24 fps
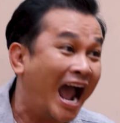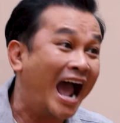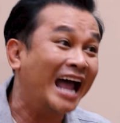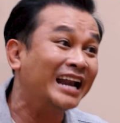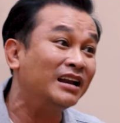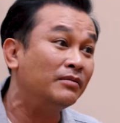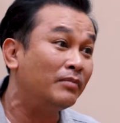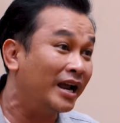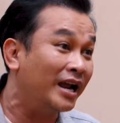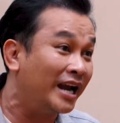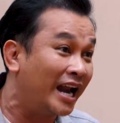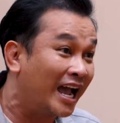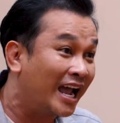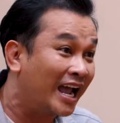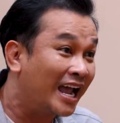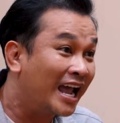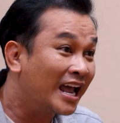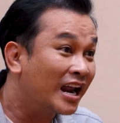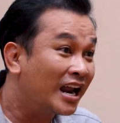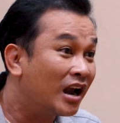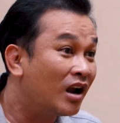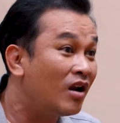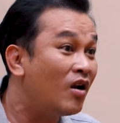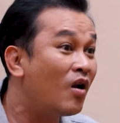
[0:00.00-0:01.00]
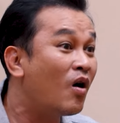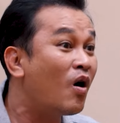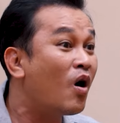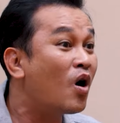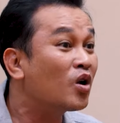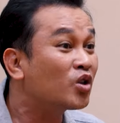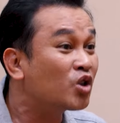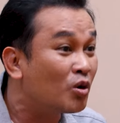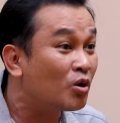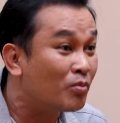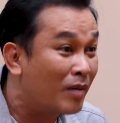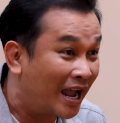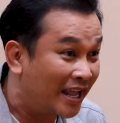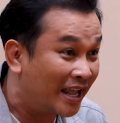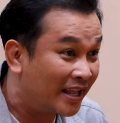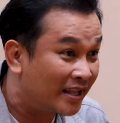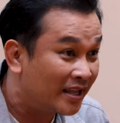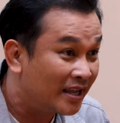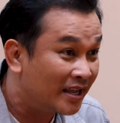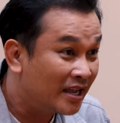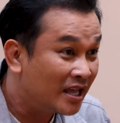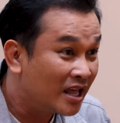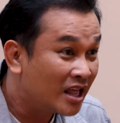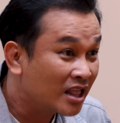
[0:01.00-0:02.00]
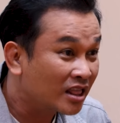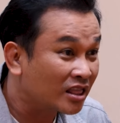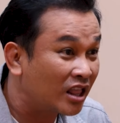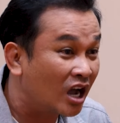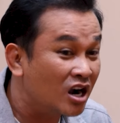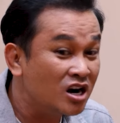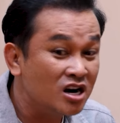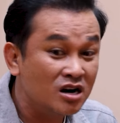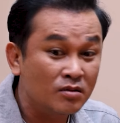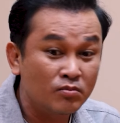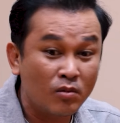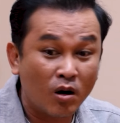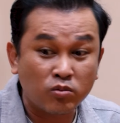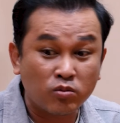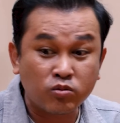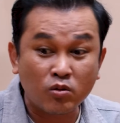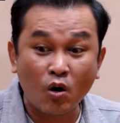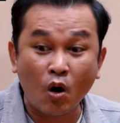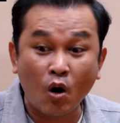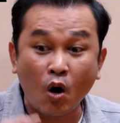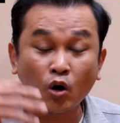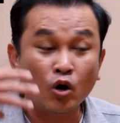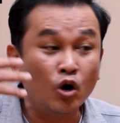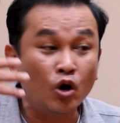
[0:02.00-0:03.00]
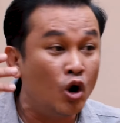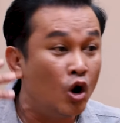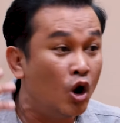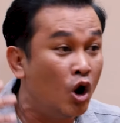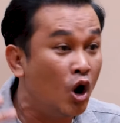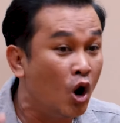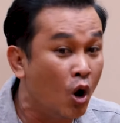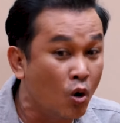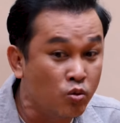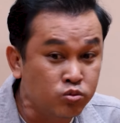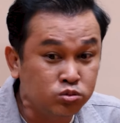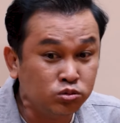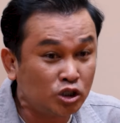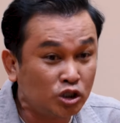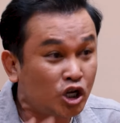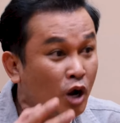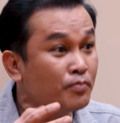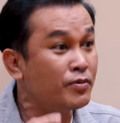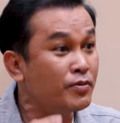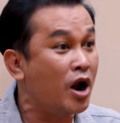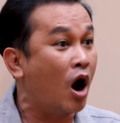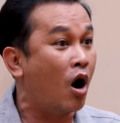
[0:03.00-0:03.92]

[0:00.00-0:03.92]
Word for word: anh mày nè lo cho mày từ một con lũng sống